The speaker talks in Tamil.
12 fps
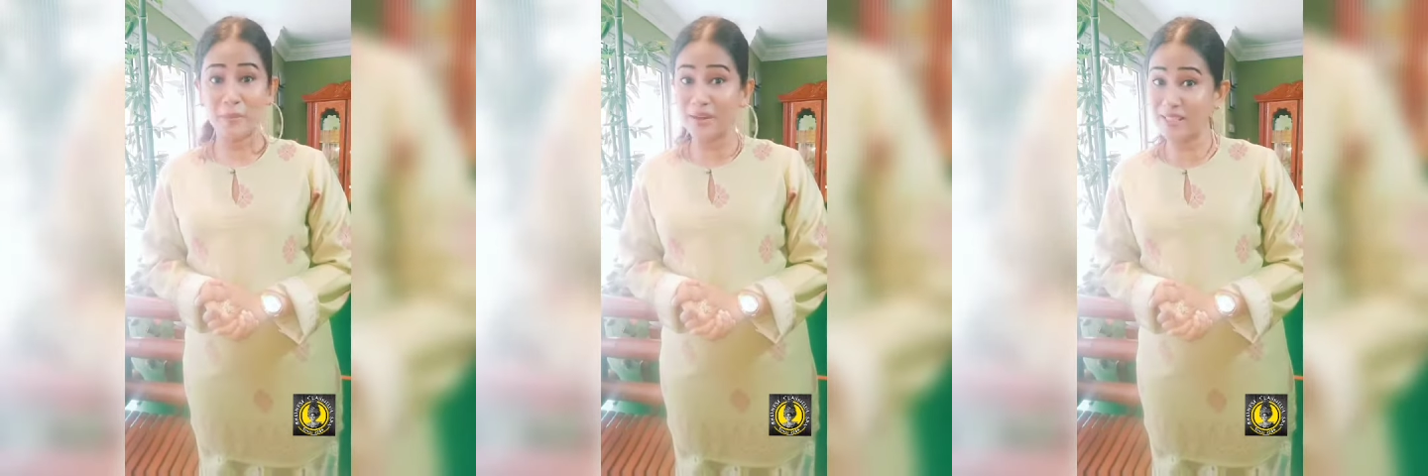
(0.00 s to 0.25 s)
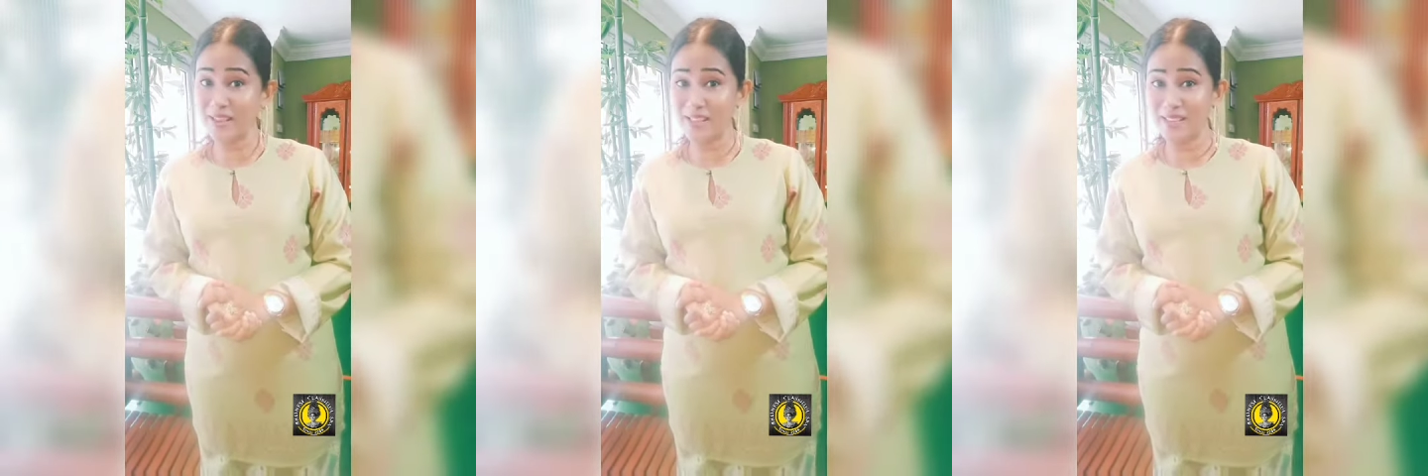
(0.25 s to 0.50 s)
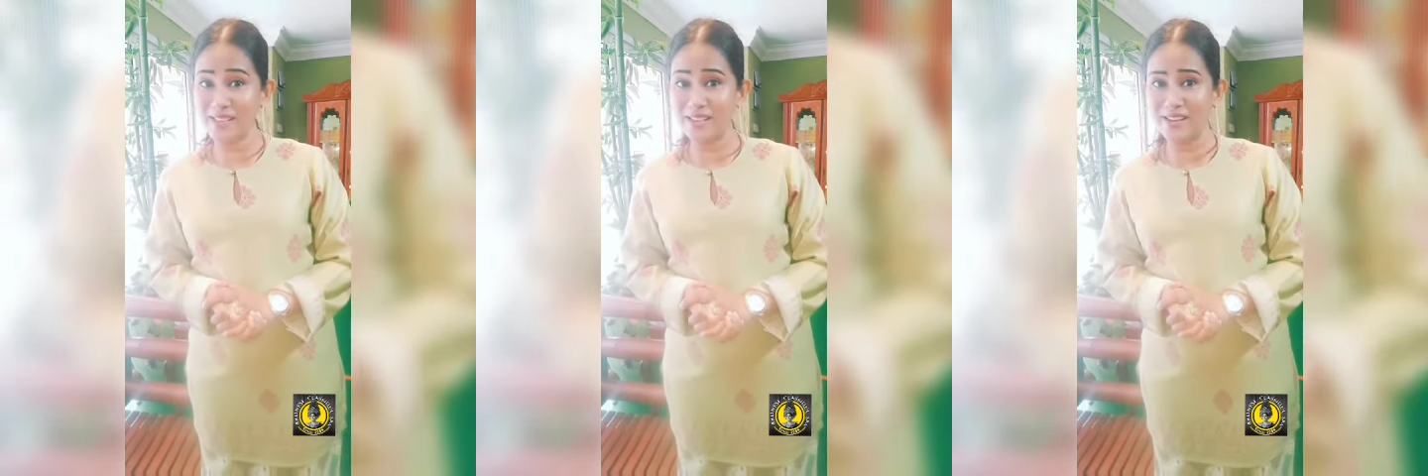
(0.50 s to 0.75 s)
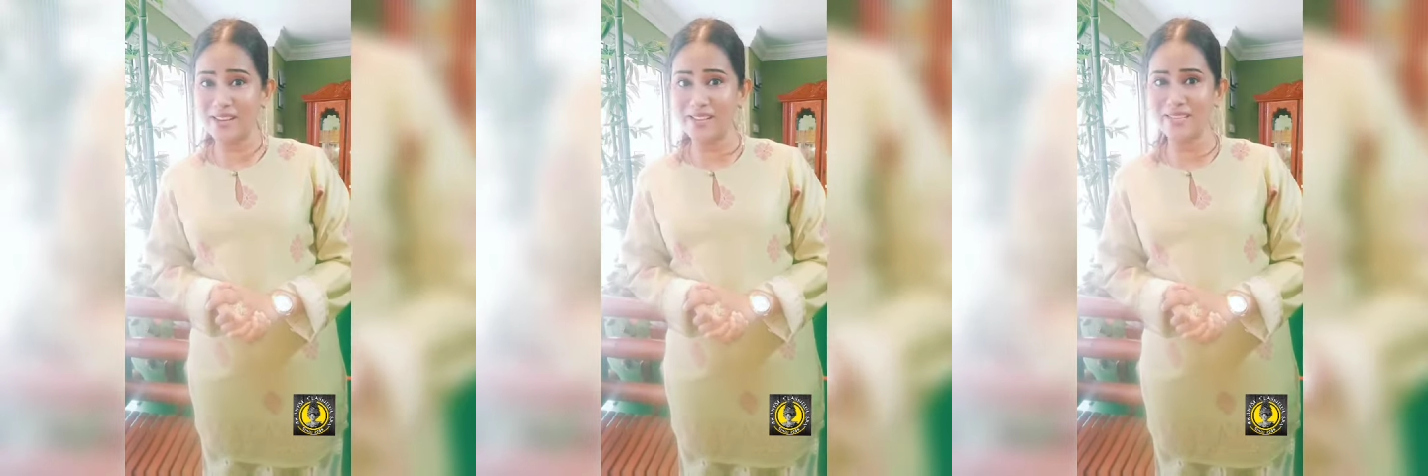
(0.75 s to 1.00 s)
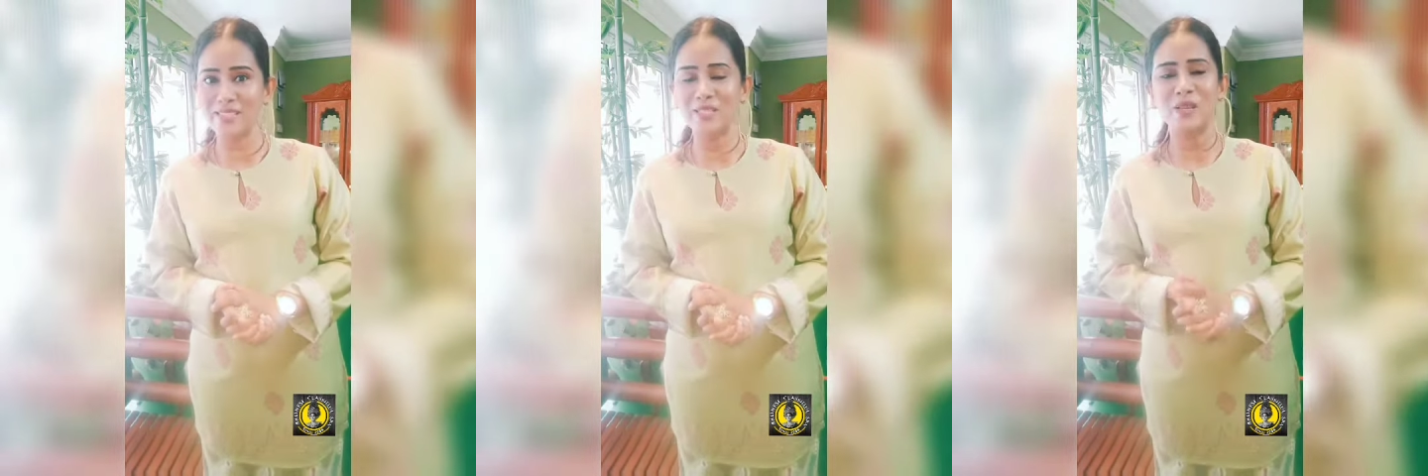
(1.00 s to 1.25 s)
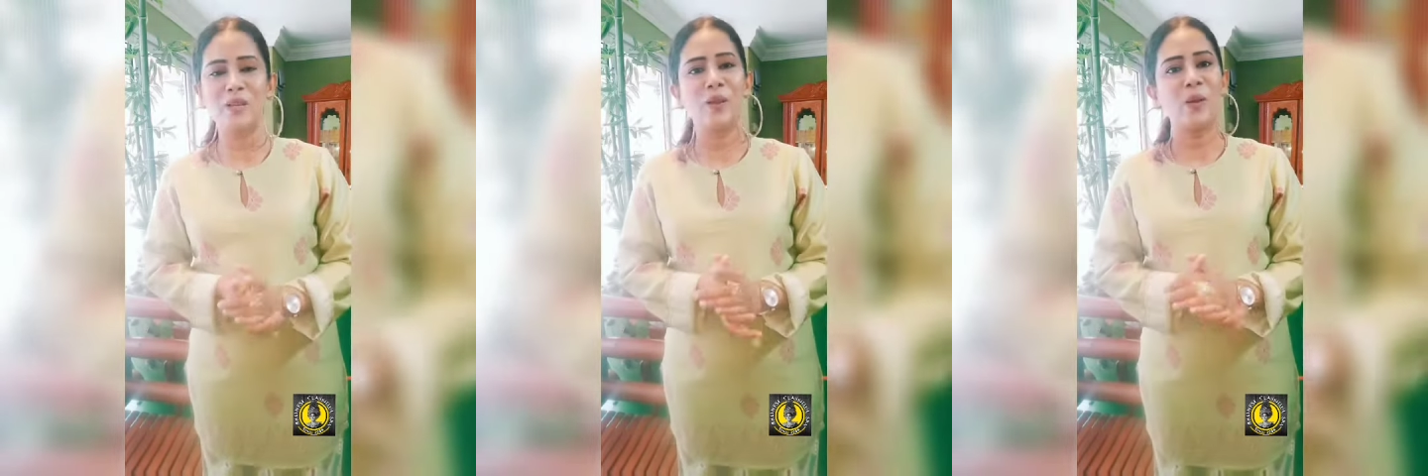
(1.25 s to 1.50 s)
மறந்துடாதீங்க லேடிஸ்
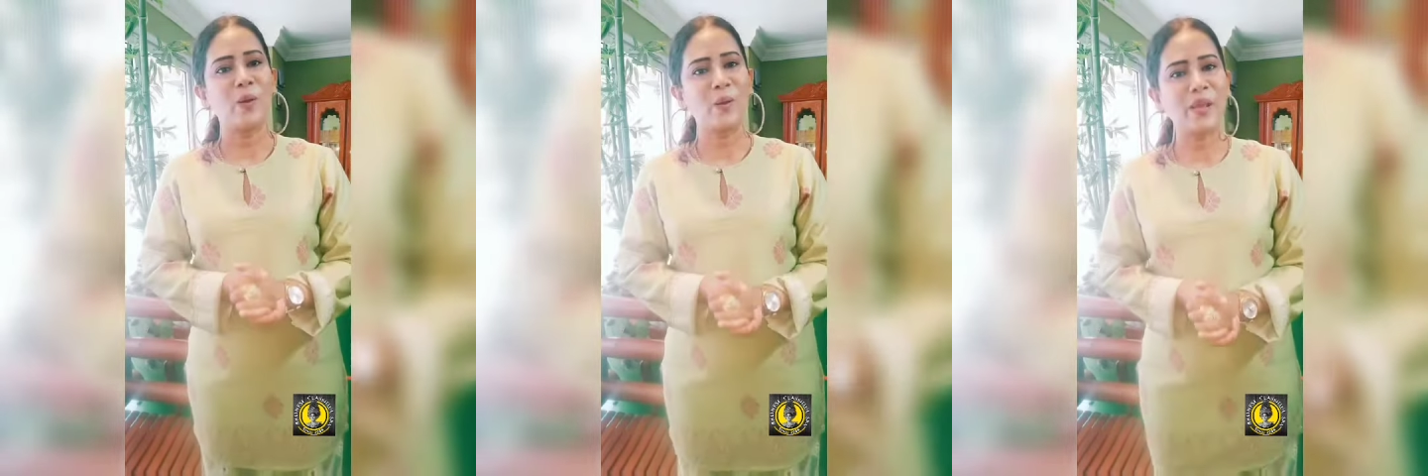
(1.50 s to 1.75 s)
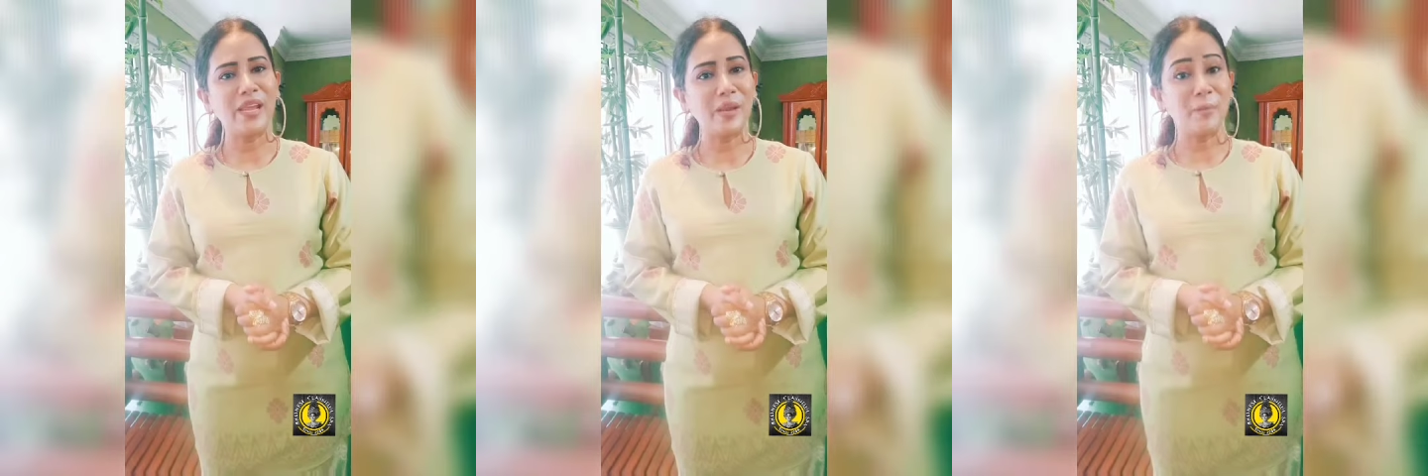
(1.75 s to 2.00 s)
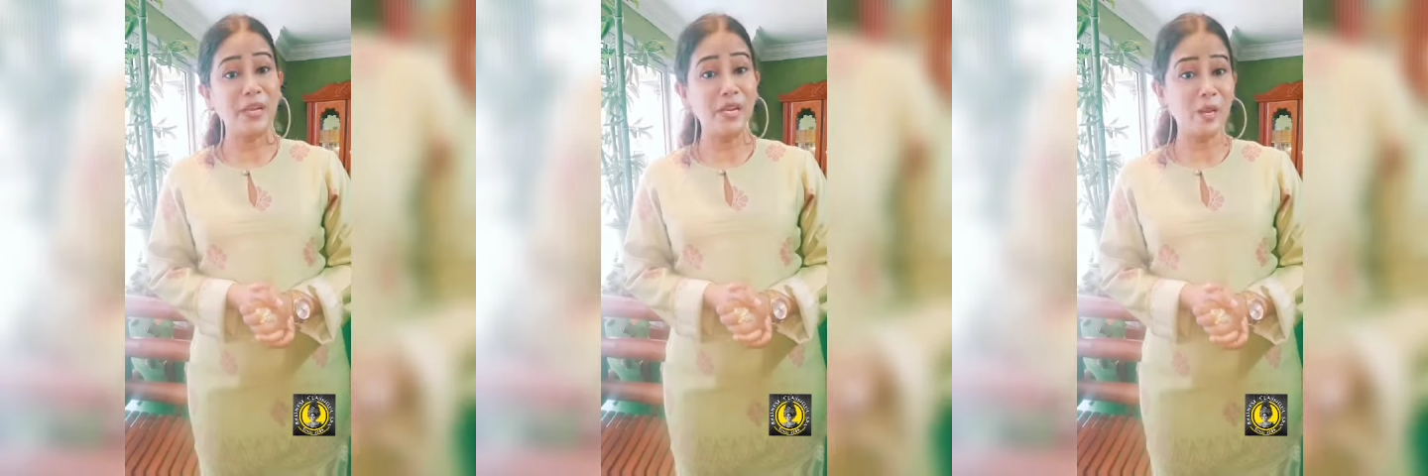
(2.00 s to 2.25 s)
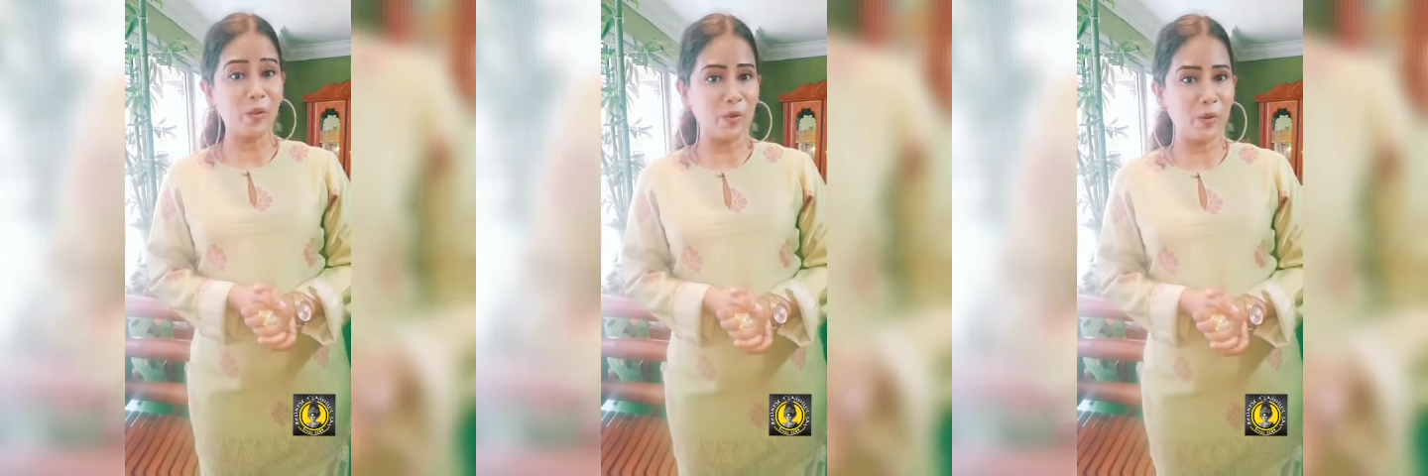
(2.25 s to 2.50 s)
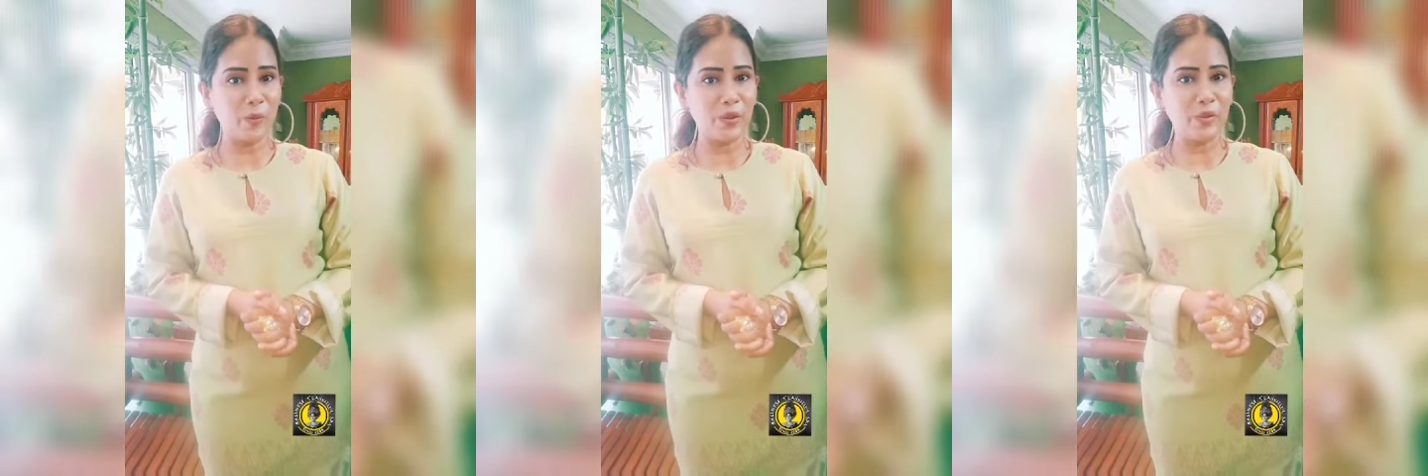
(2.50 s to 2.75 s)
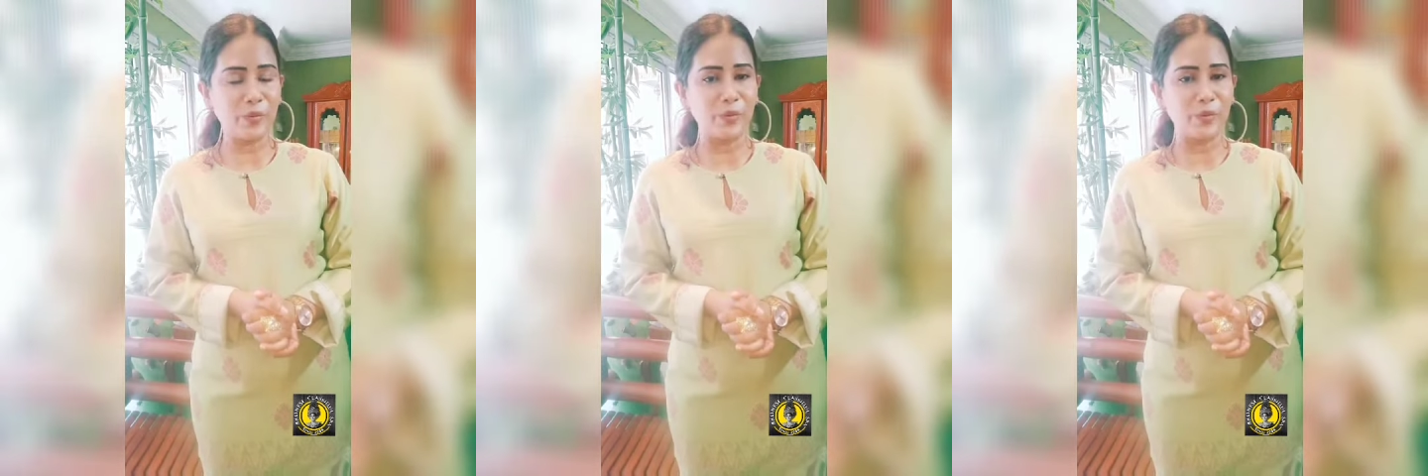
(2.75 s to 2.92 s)
ஓகே நம்ம இன்றைக்கி ஒரு டாபிக்